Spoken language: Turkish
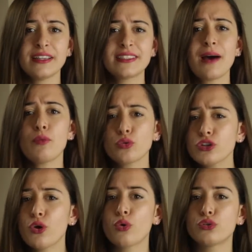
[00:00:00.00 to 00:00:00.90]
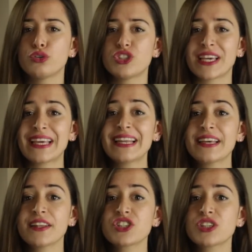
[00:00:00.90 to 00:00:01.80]
Tam onu da öldürecekken
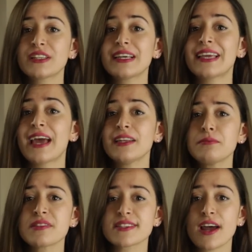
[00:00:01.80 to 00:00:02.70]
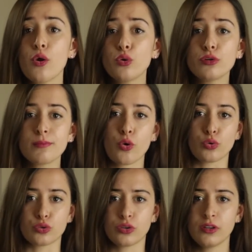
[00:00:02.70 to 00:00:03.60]
yanlışlıkla kendi mızrağı ölümü
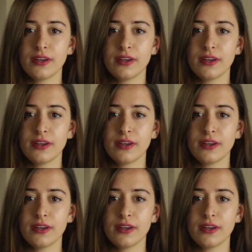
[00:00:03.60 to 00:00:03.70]
oldu.